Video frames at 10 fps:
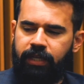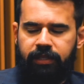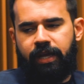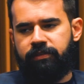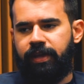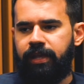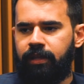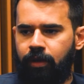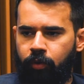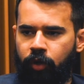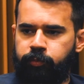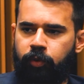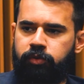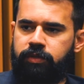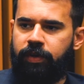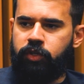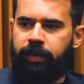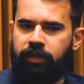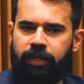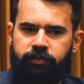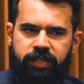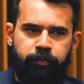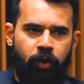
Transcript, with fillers: E daí vem o nosso produto de investimento, que a gente fala assim,